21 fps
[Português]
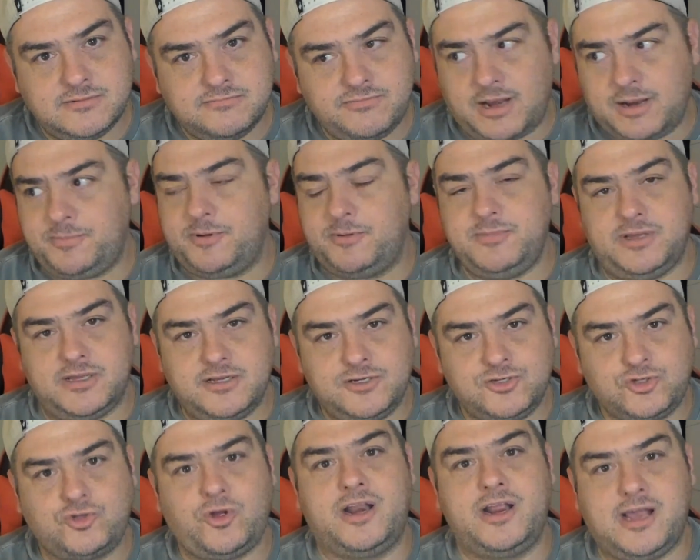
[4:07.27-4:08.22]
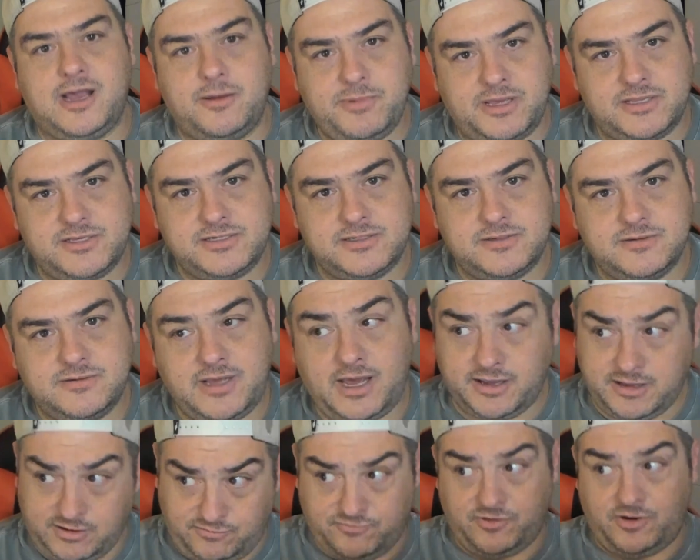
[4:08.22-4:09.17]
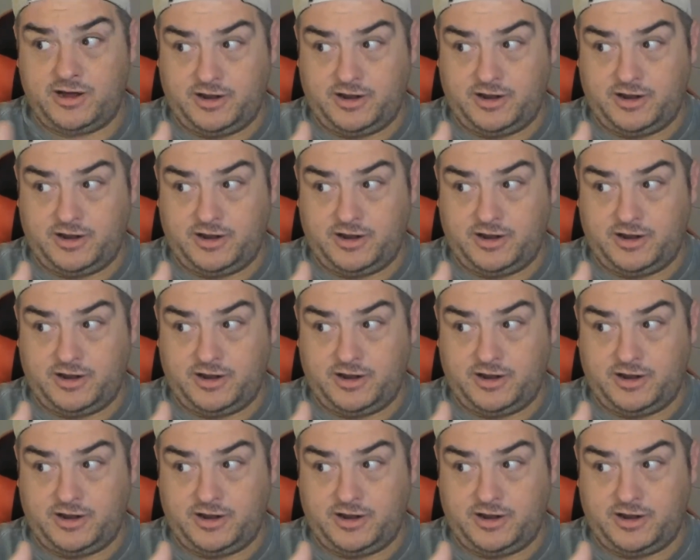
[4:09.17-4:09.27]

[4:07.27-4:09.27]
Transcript: Fala pra mim, historicamente. E aqui,